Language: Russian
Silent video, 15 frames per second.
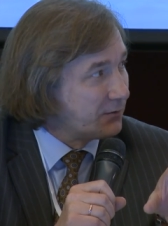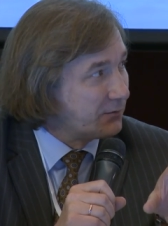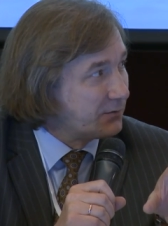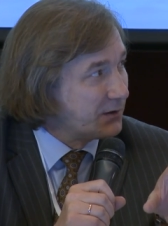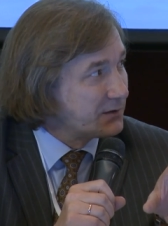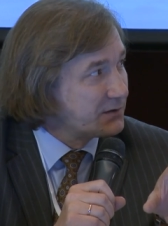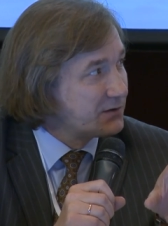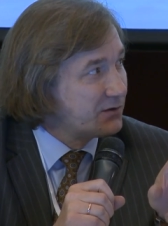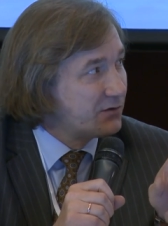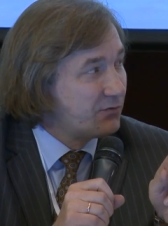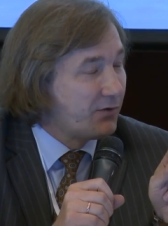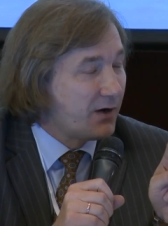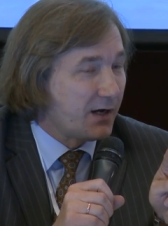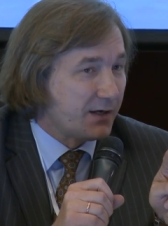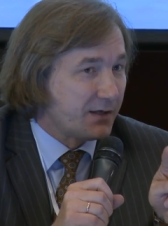У нас
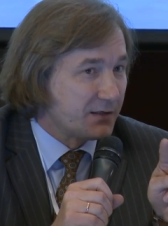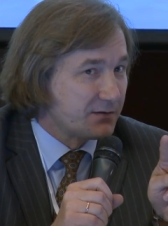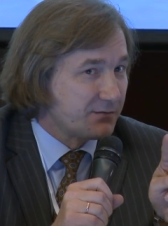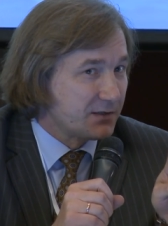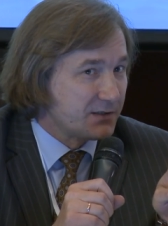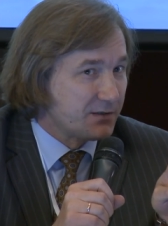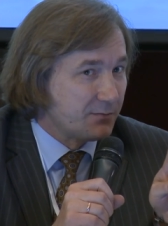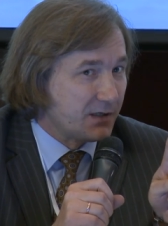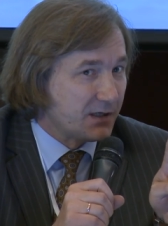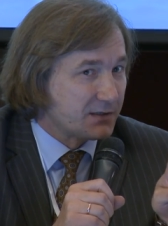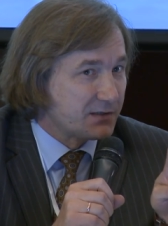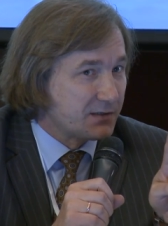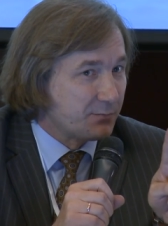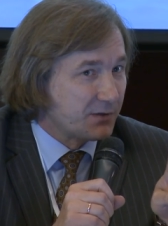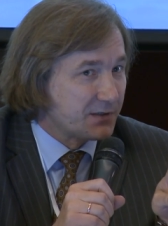два из
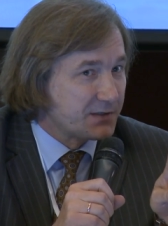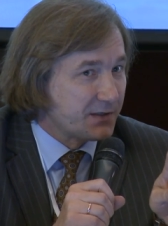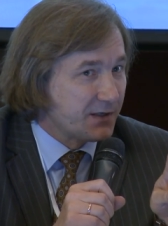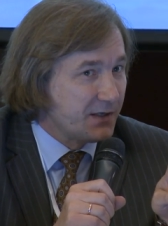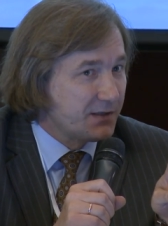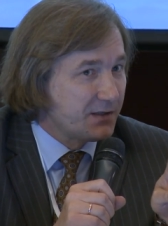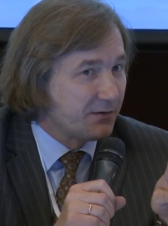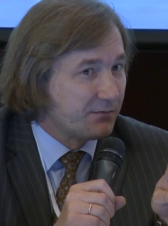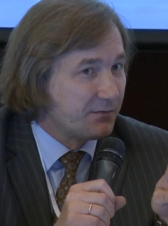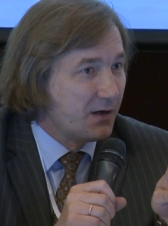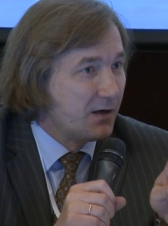18 пациентов,